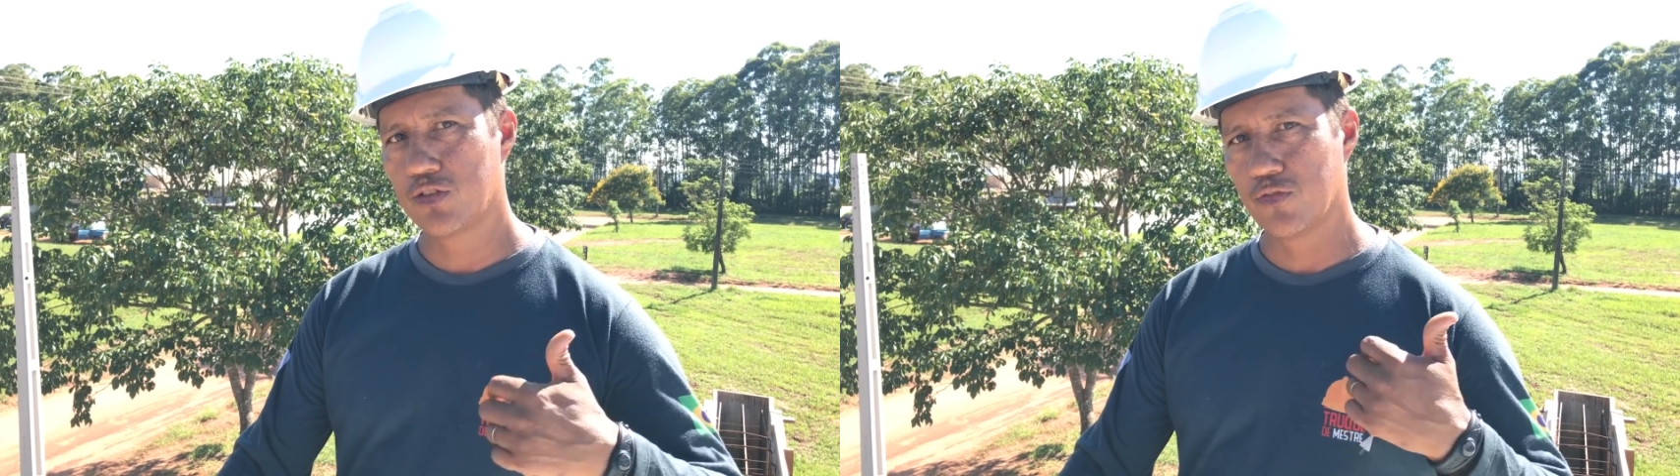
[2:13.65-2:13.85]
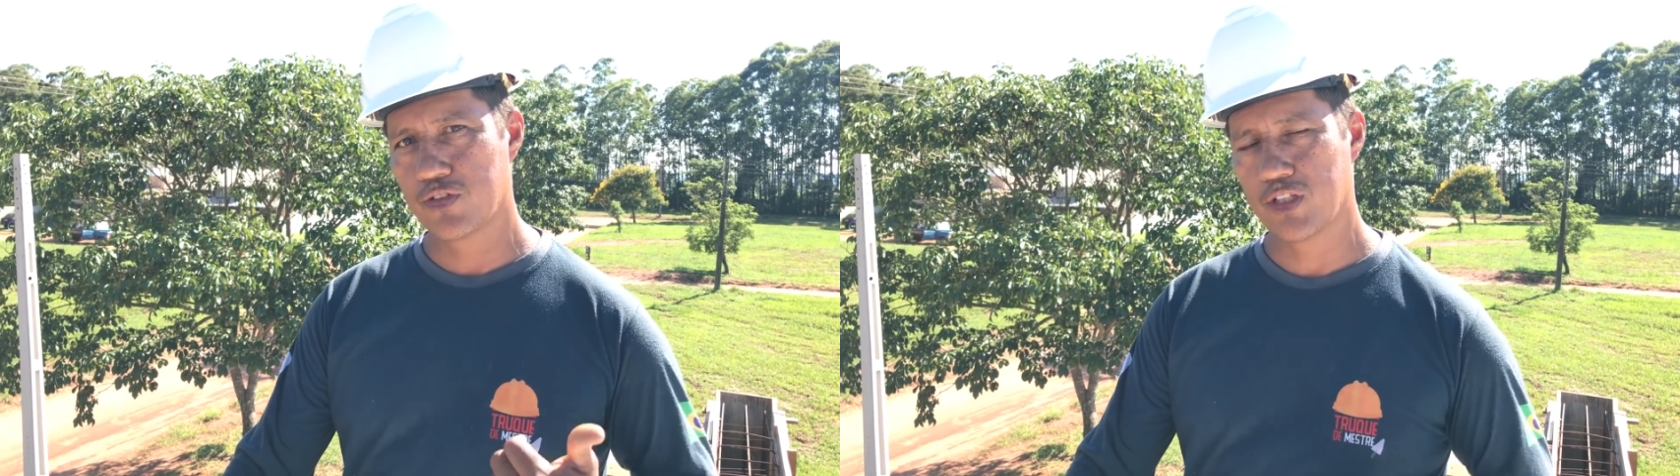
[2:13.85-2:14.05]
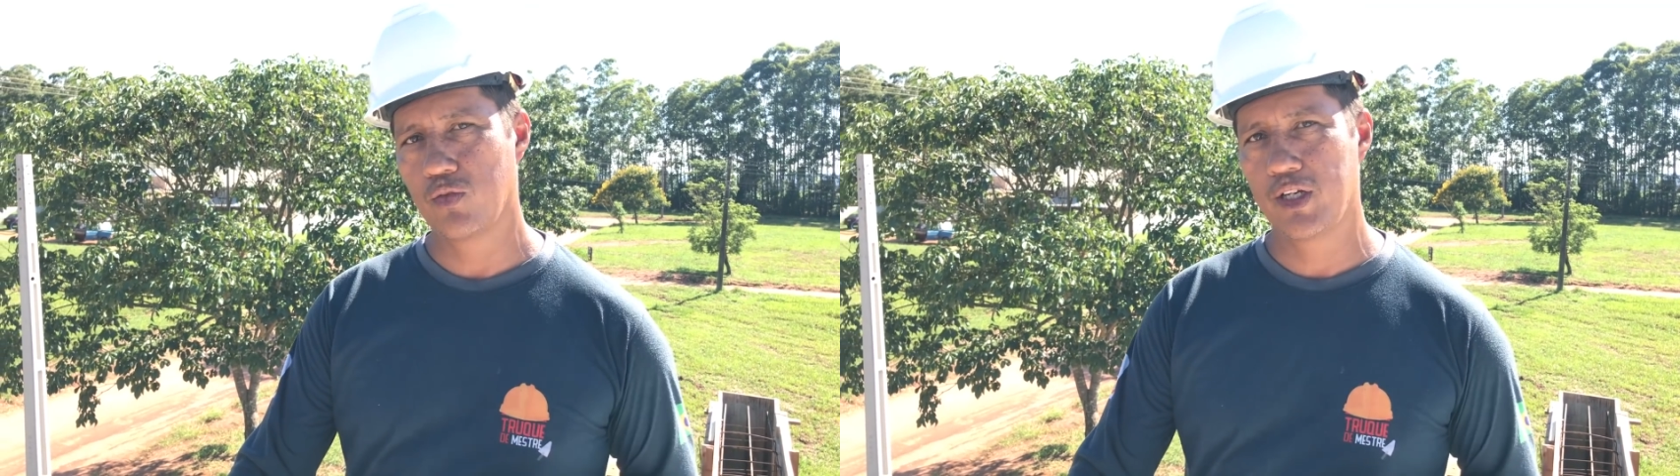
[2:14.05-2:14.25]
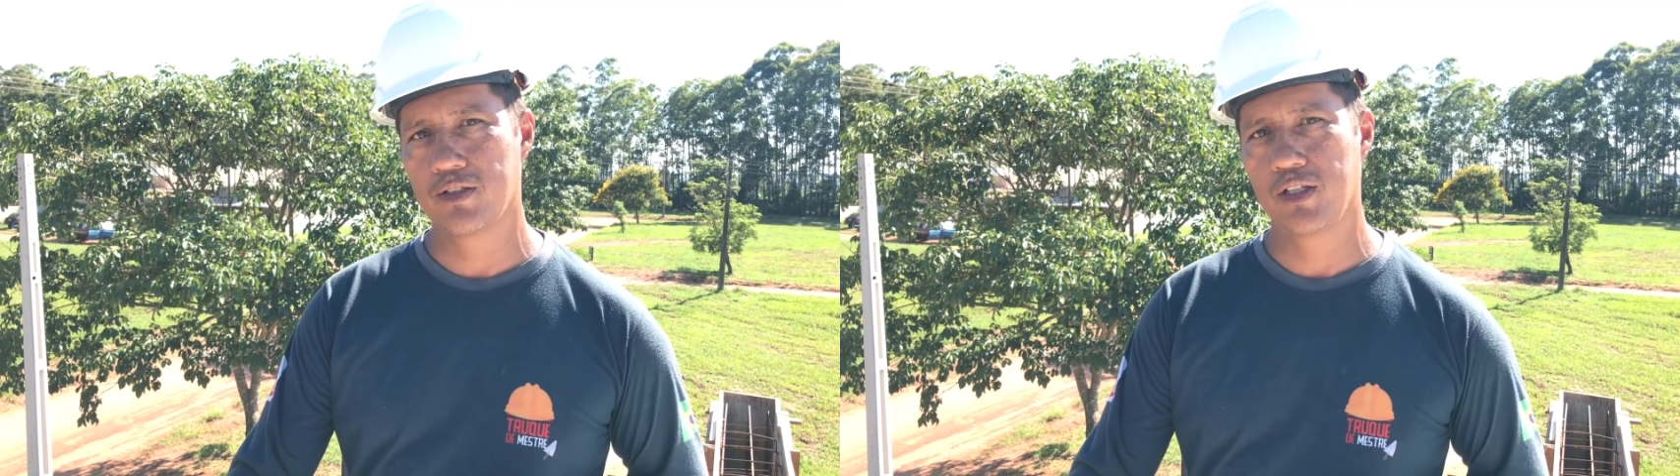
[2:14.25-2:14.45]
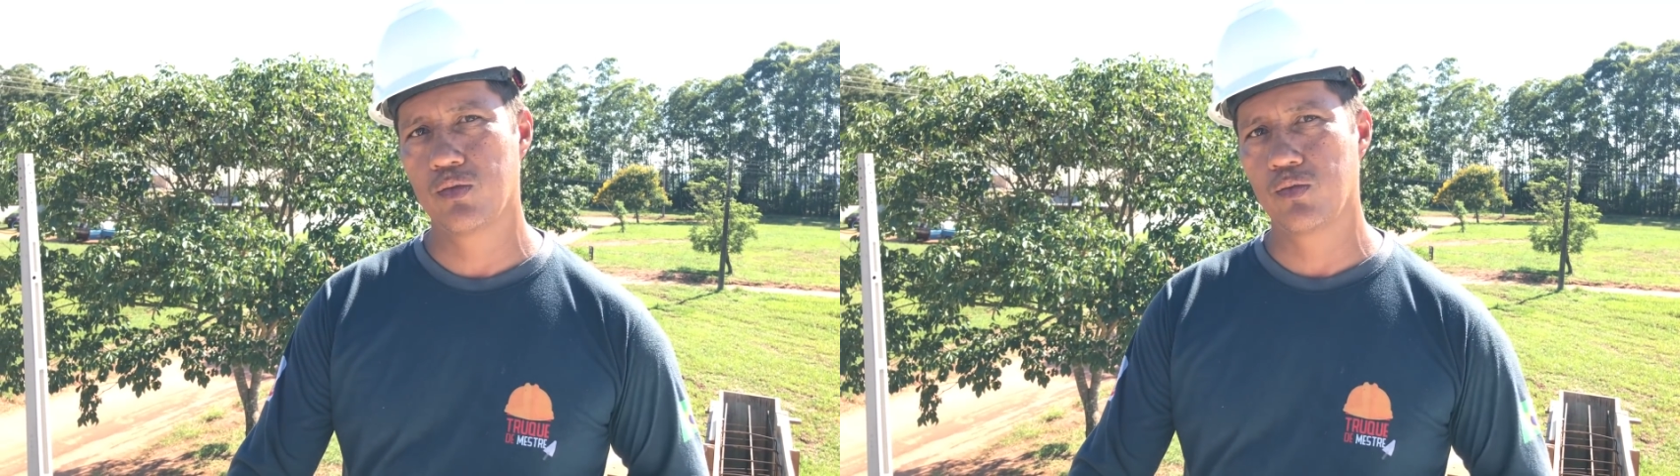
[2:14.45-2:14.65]
se você não é
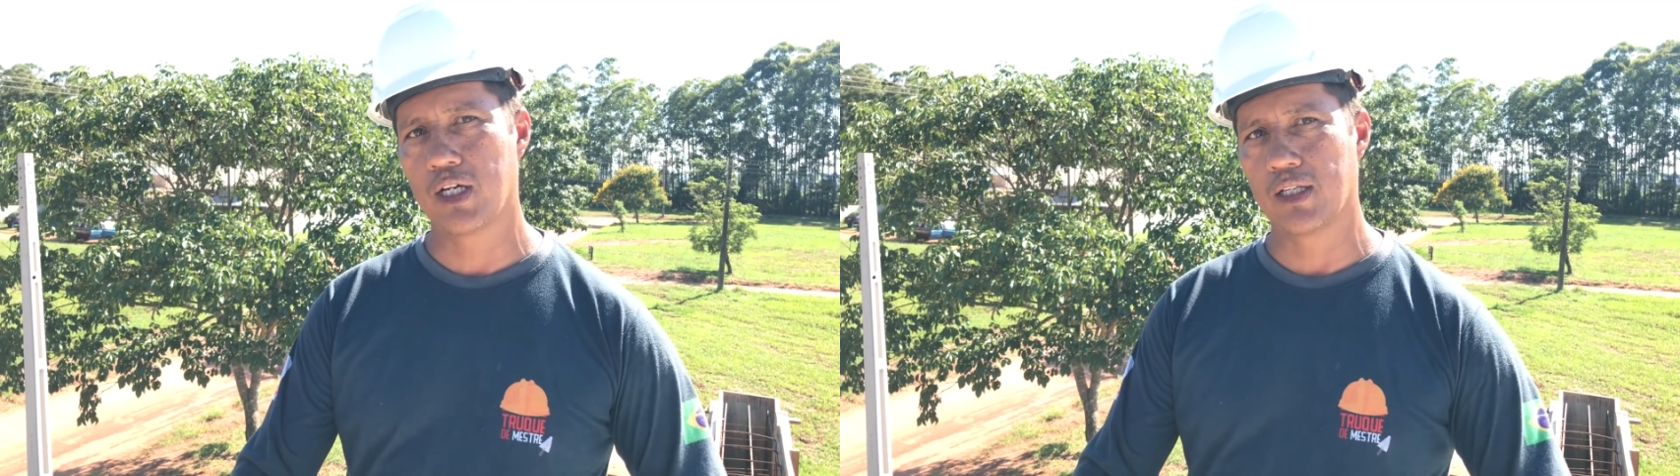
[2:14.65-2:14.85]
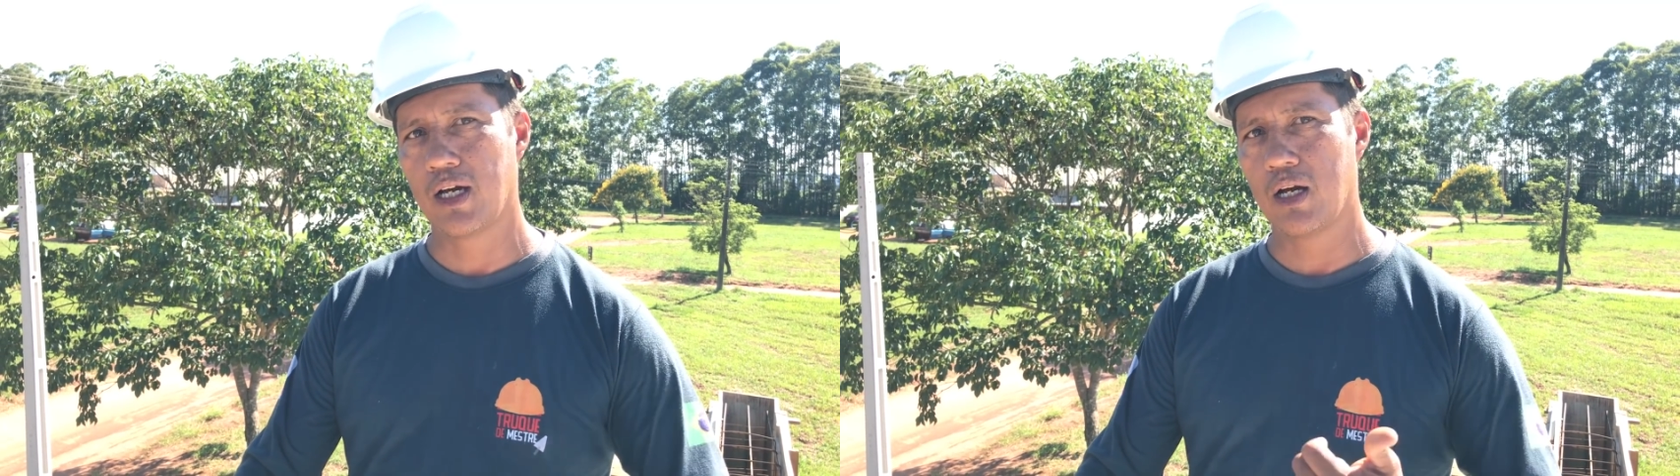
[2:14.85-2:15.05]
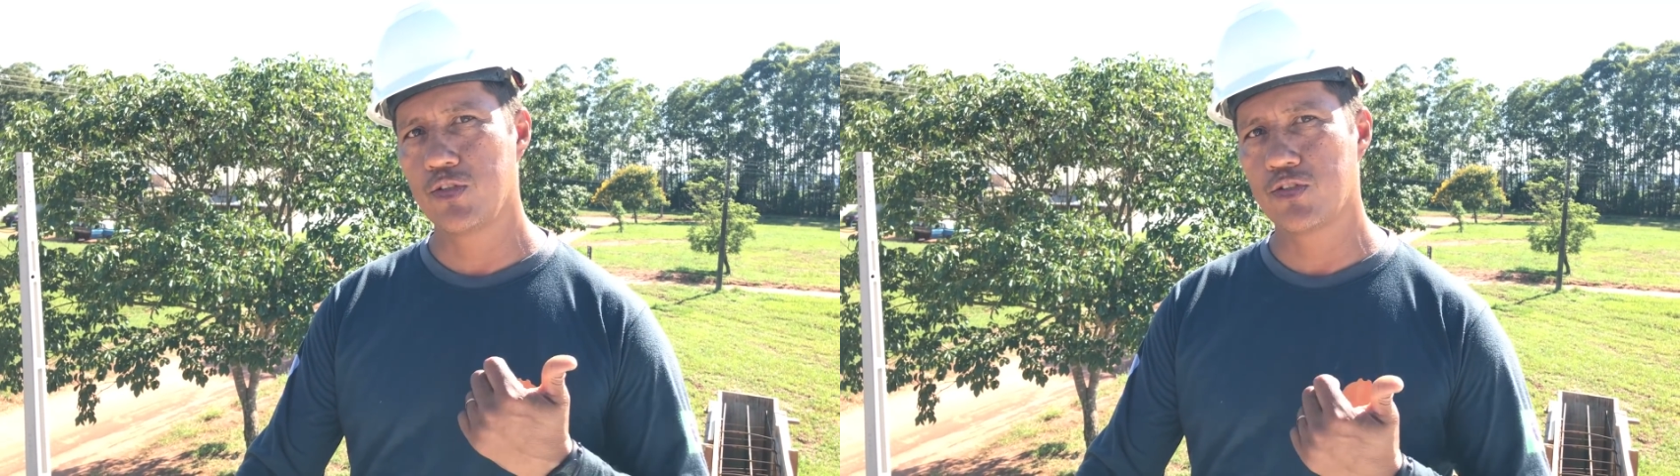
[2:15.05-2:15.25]
inscrito no canal,